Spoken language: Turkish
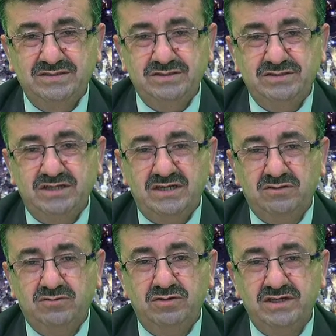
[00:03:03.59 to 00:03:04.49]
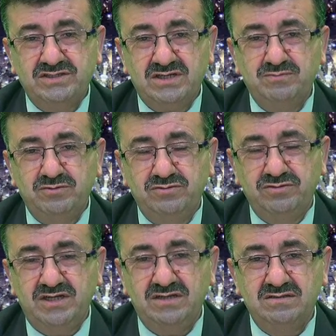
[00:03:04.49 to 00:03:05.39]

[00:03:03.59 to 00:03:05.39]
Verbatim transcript: İşte o hesap gününde